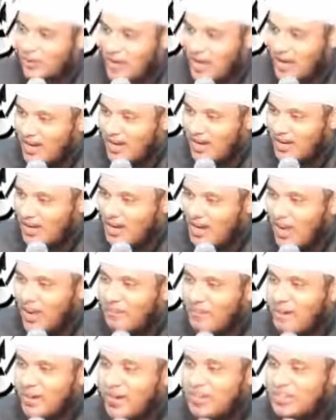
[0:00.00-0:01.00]
சொல்லுவார்கள்
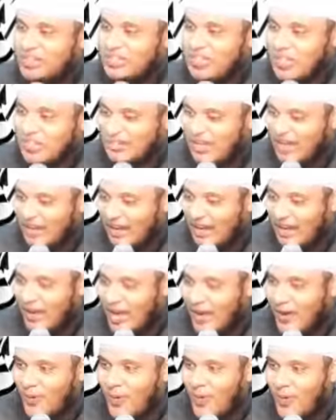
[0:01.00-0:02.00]
மகிழ்ச்சி என்றால்
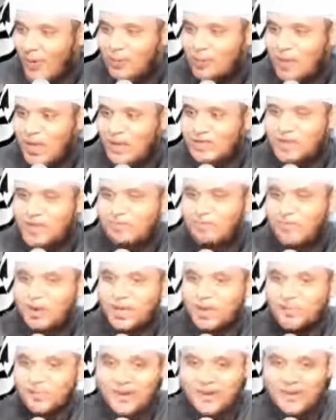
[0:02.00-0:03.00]
அல்லாஹோடு பேசி
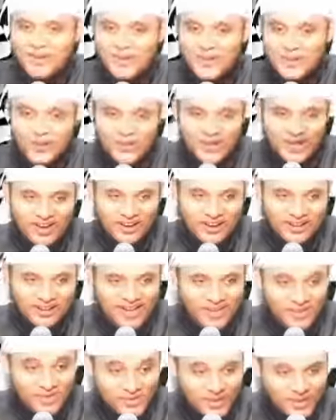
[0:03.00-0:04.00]
பரிமாறிக்கொள்வார்கள்
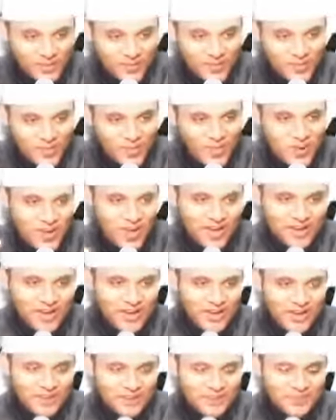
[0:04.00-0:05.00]
இவர்கள்
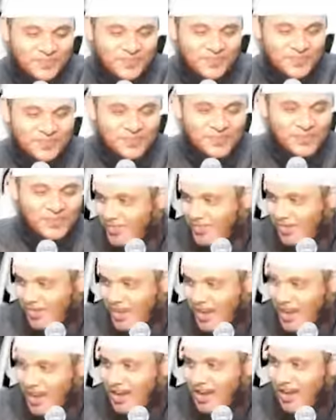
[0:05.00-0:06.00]
உறவாக்கள்
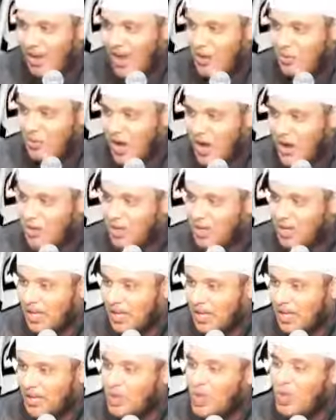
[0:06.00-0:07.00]

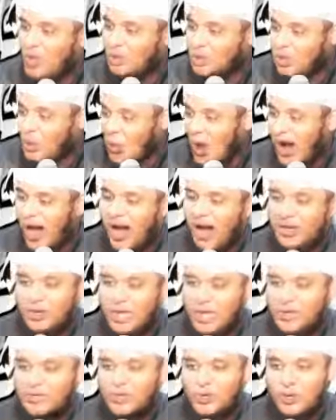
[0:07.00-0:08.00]
காபாவிலே துஆ
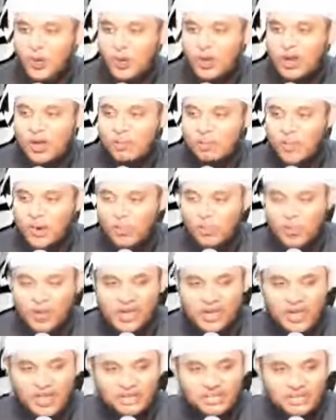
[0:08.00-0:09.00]
ஏற்றுக்கொள்ளப்படும்
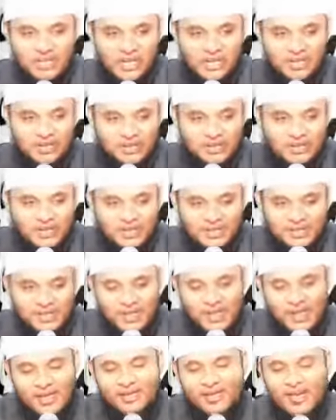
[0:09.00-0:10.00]
ஒரு இடத்தில் நின்று
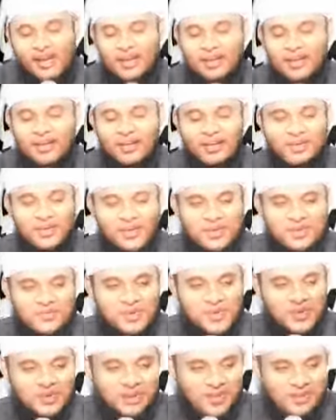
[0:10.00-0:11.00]
யா
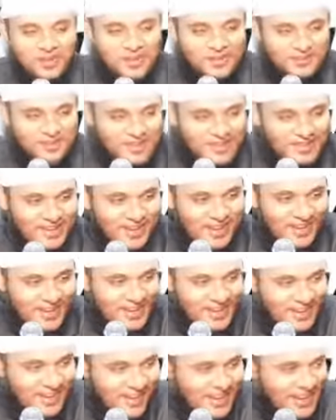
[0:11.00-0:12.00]
ரஹீம் யா ரஹீம் என்று
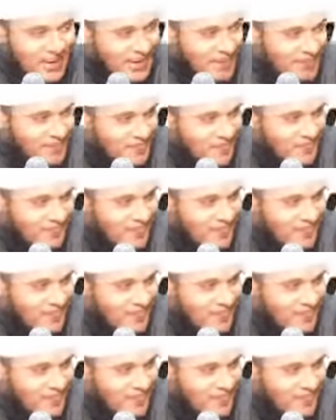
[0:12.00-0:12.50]
அழைக்கிறார்